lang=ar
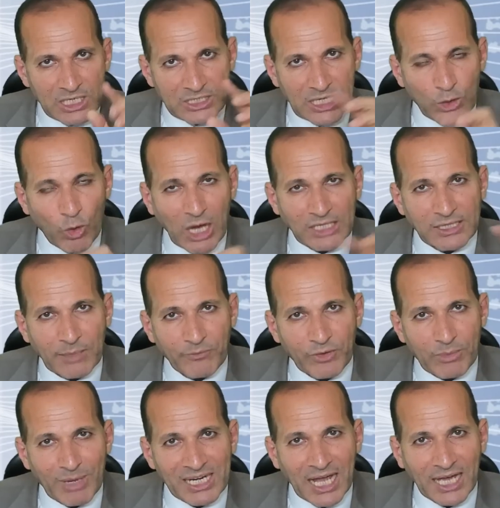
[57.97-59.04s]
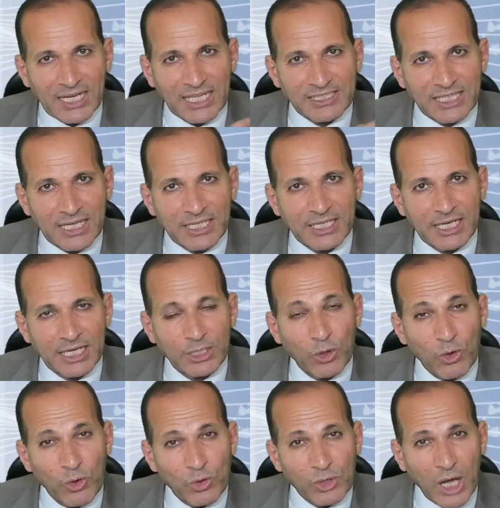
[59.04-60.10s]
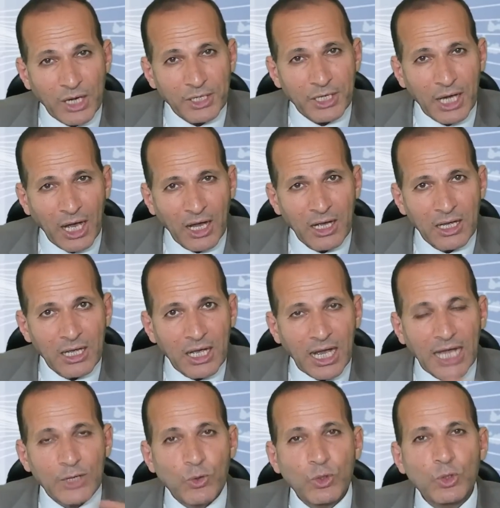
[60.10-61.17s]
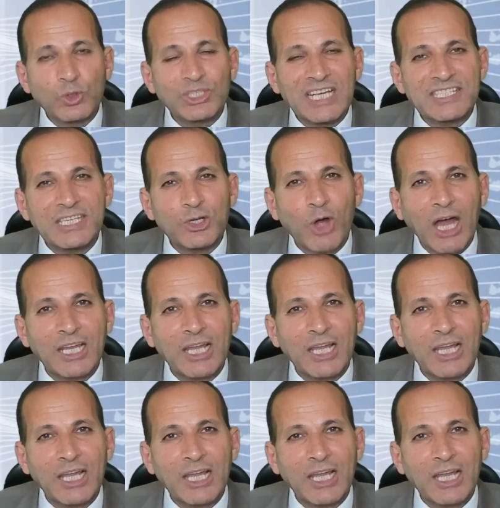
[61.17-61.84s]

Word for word: سيقدم في مرحلة تالية لأوكرانيا هيكون له تأثيره